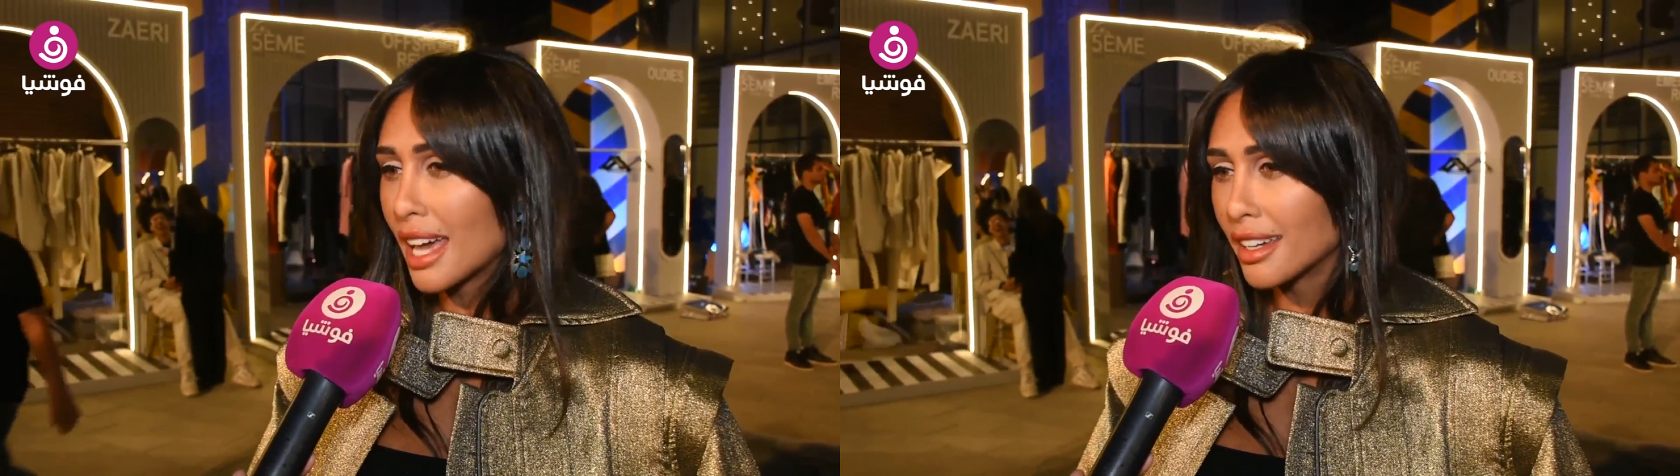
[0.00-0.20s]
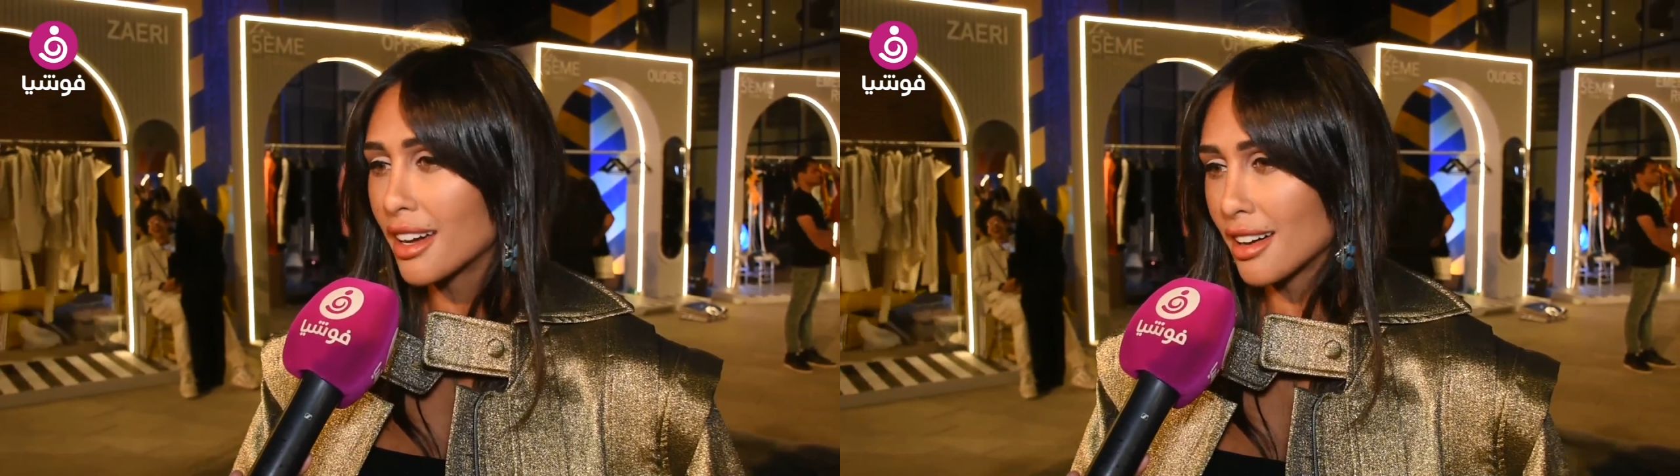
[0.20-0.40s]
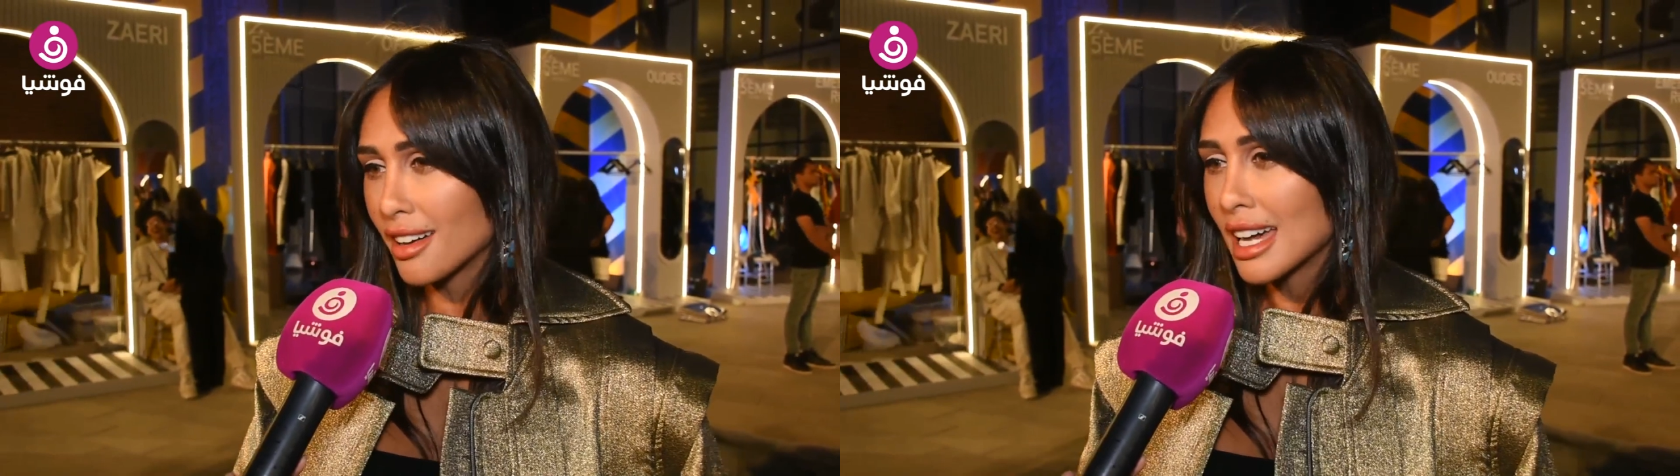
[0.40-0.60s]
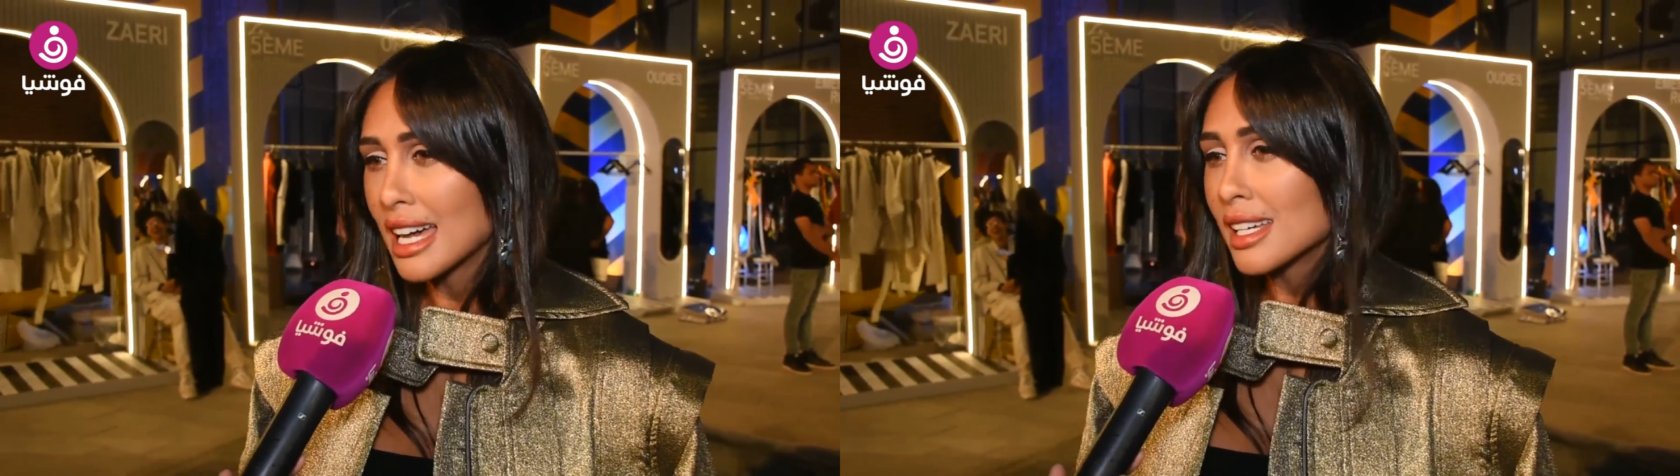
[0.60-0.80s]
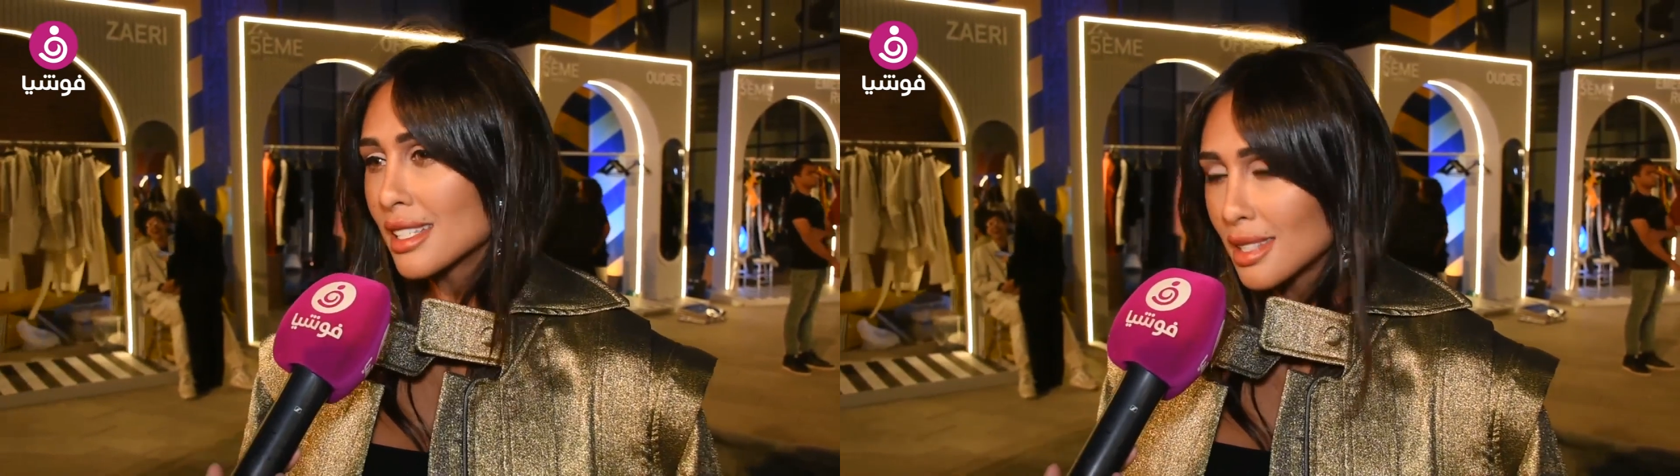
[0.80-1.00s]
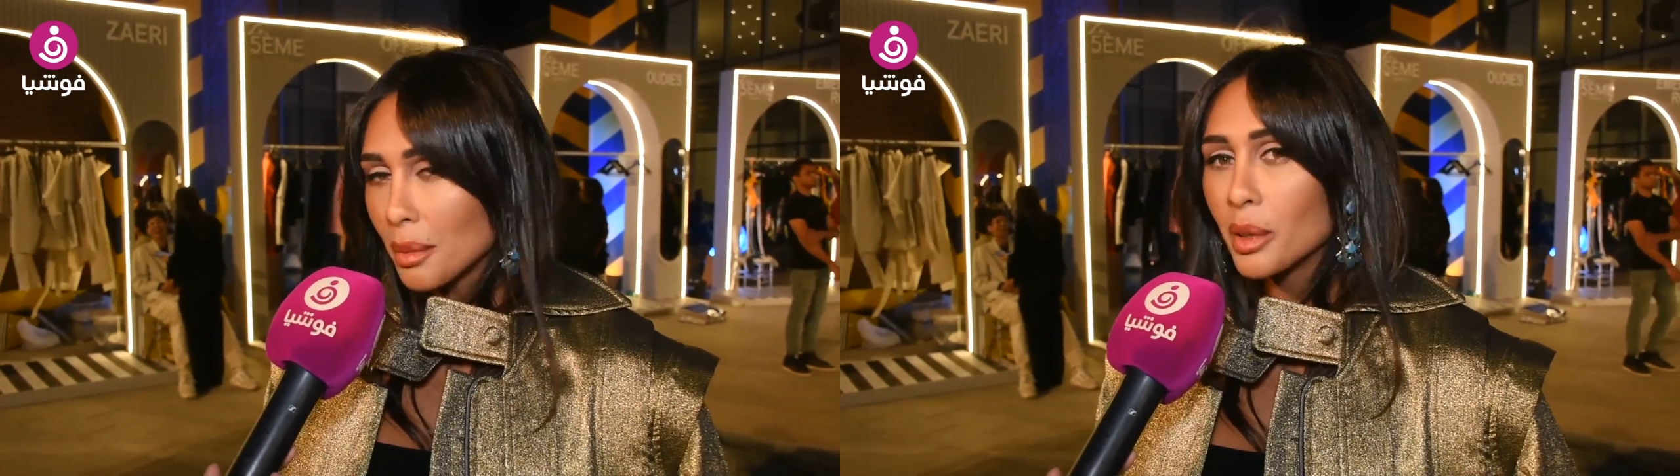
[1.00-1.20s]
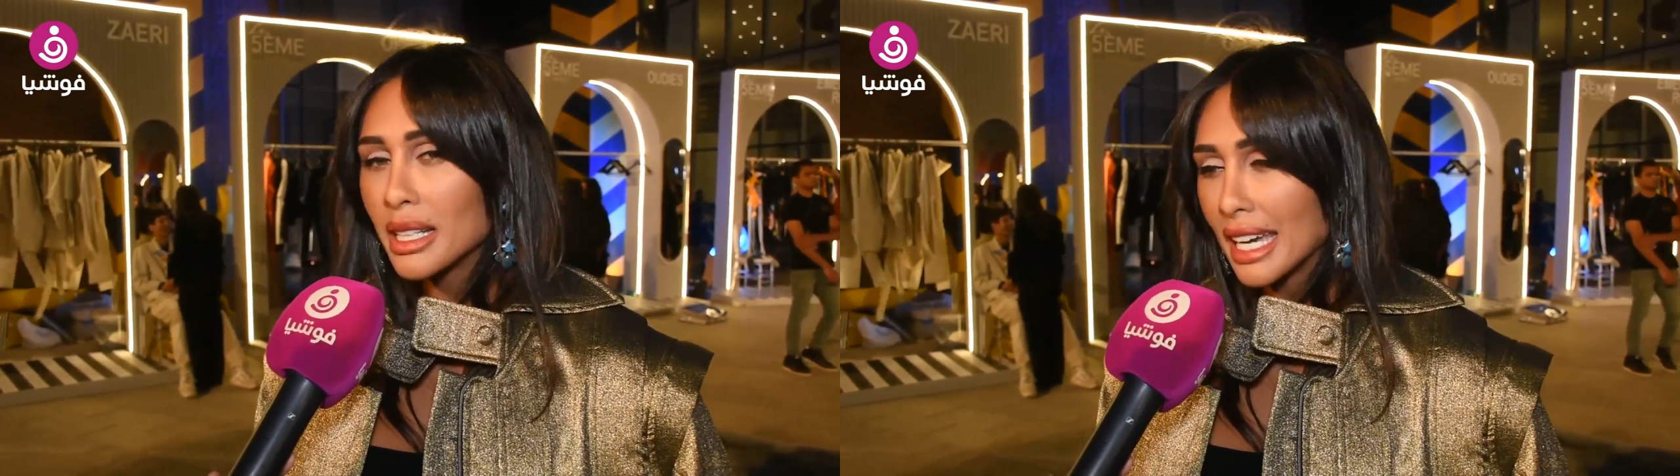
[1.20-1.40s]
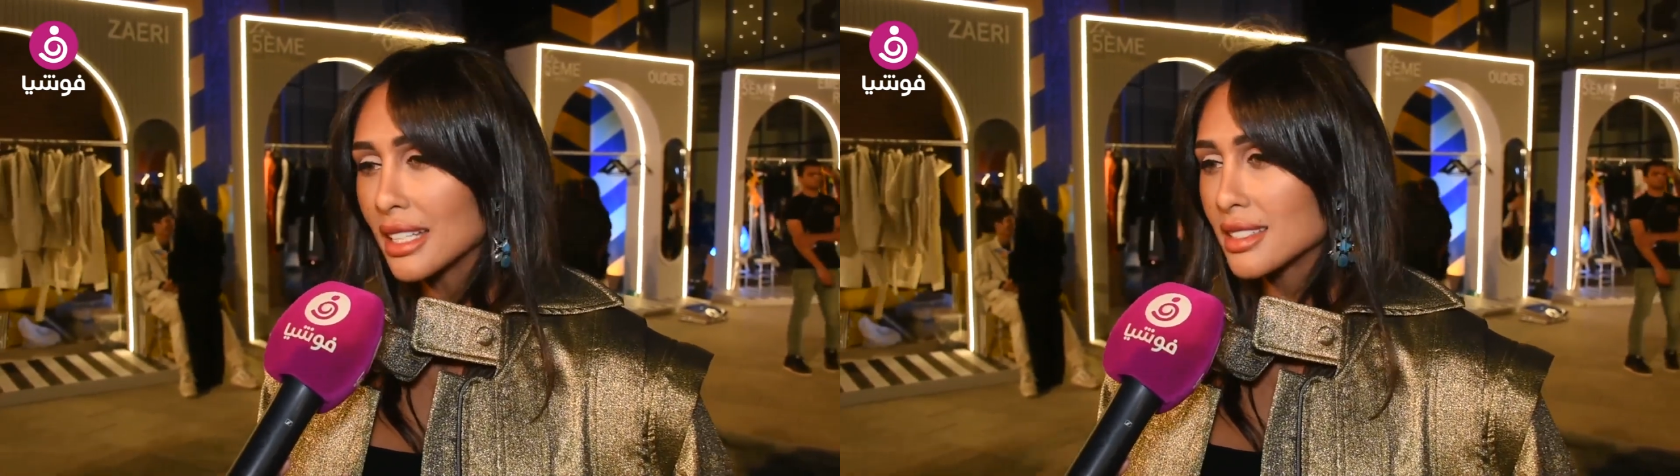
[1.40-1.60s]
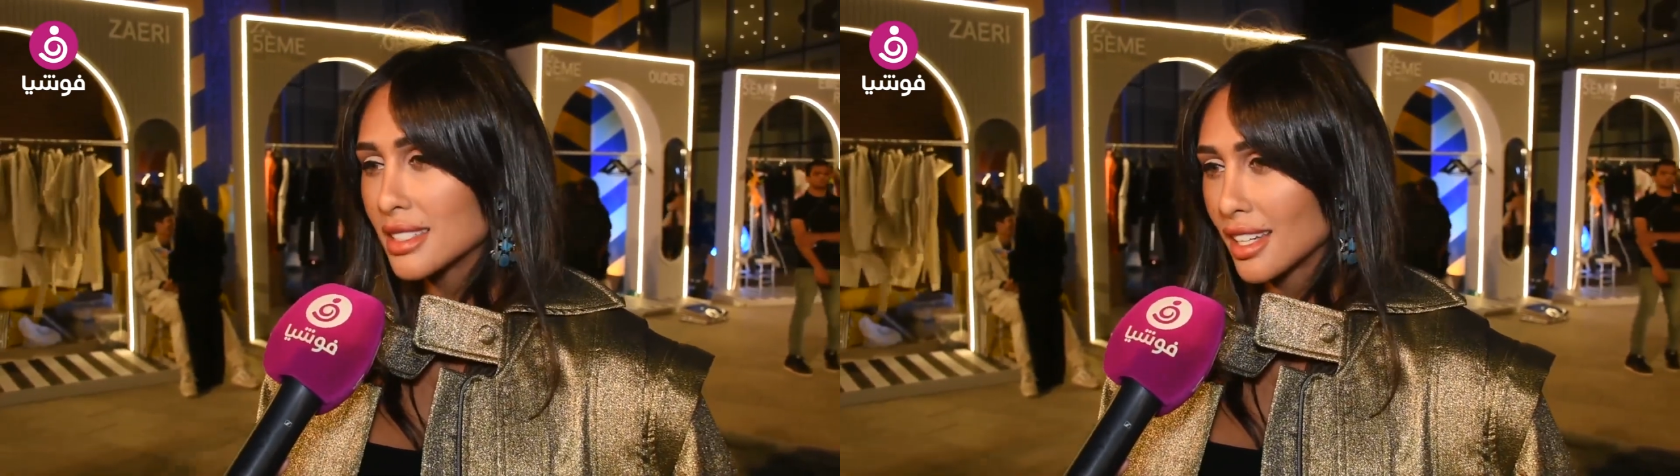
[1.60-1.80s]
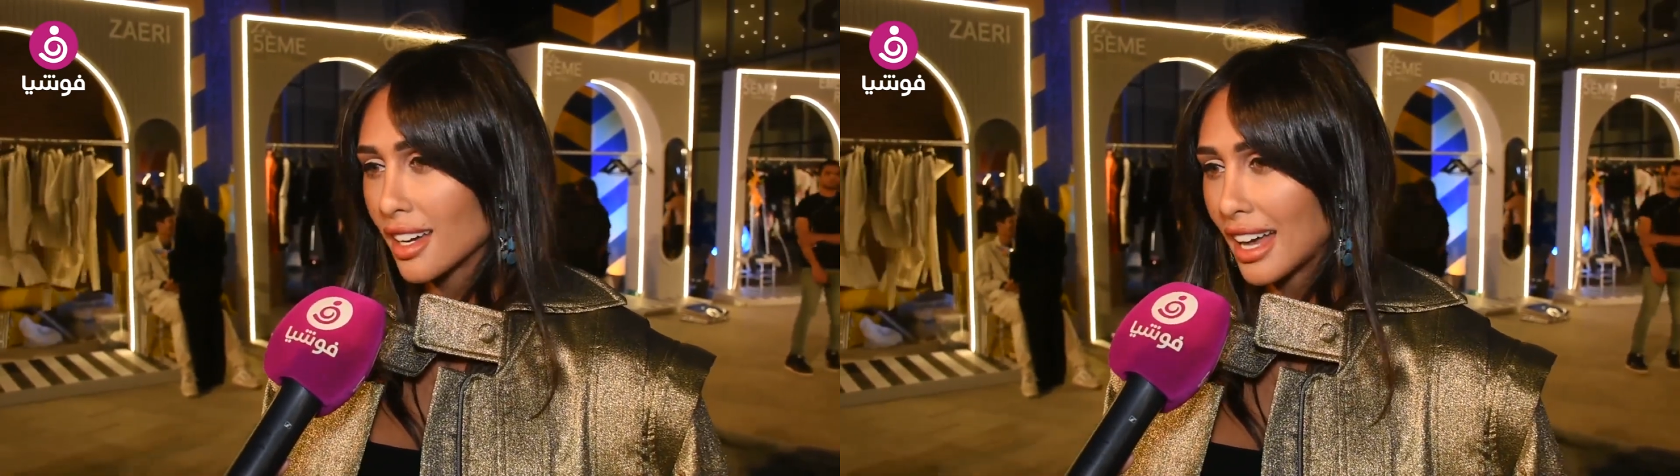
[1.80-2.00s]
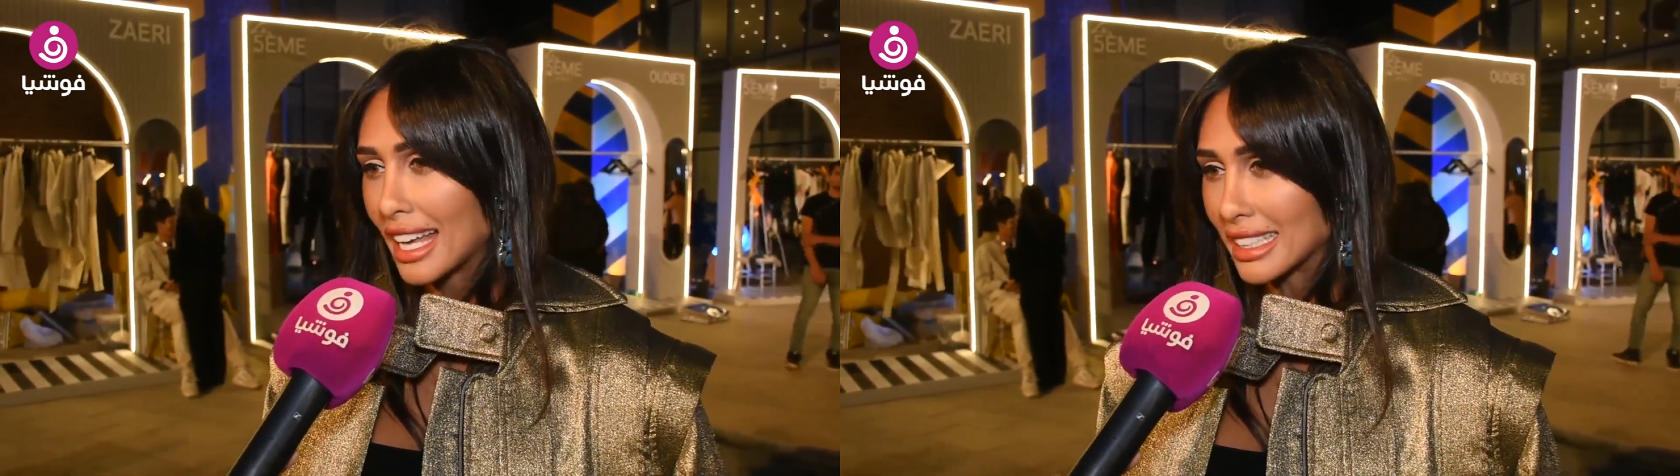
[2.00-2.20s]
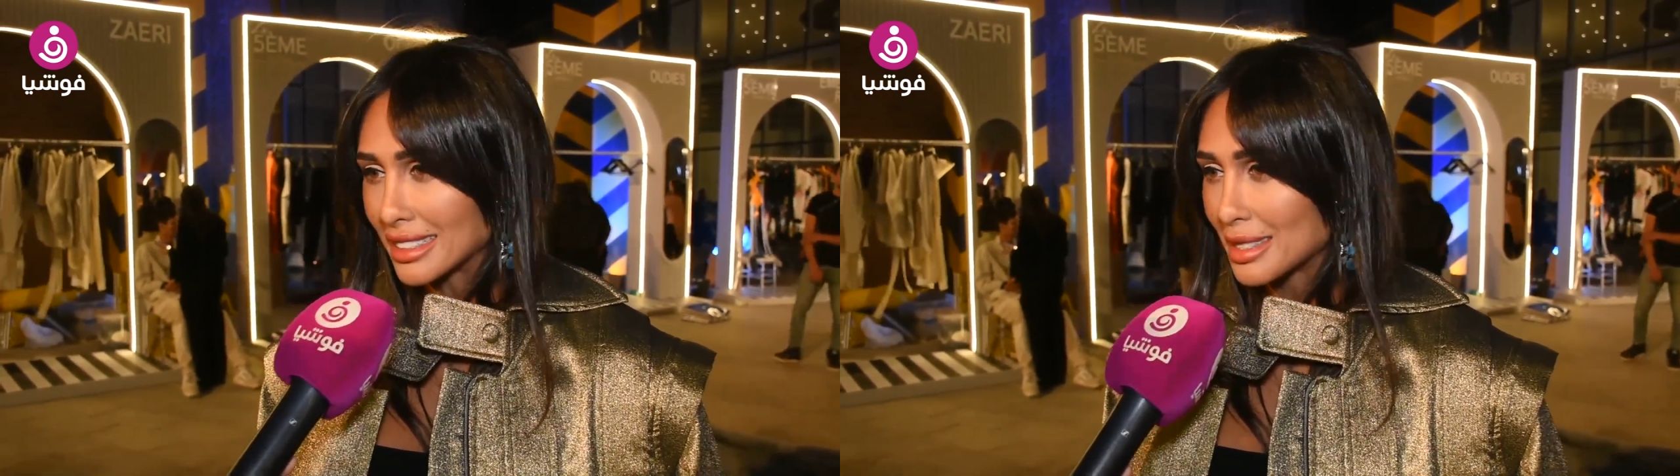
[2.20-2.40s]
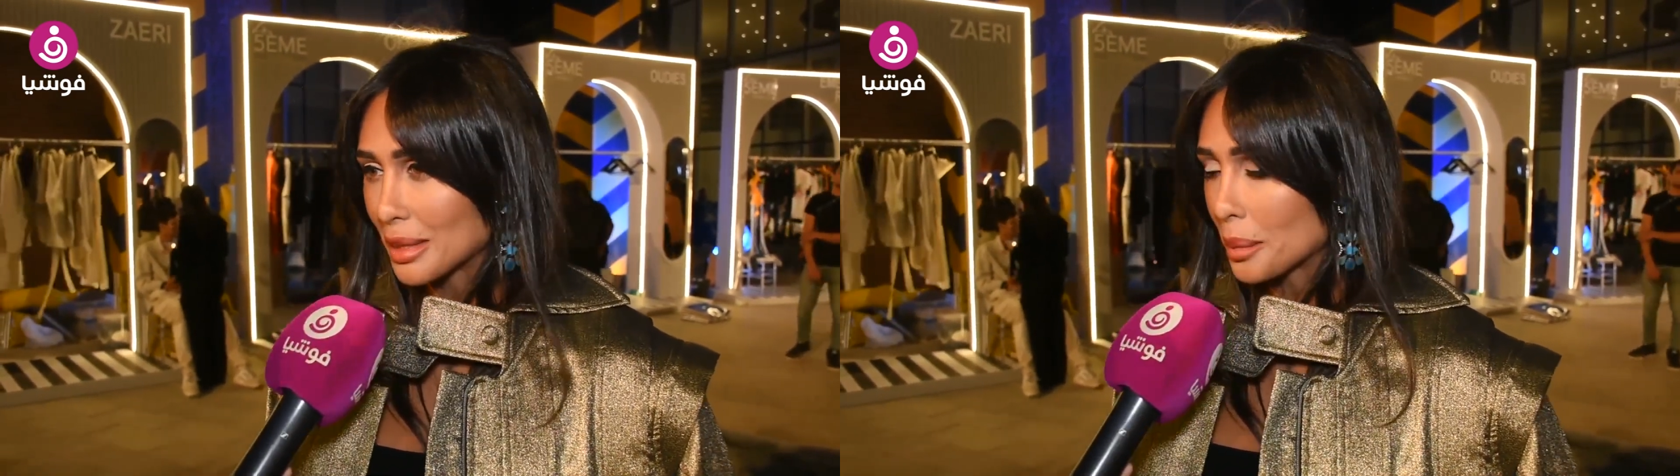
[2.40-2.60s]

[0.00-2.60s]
حاجه سيمبل يت اليجنت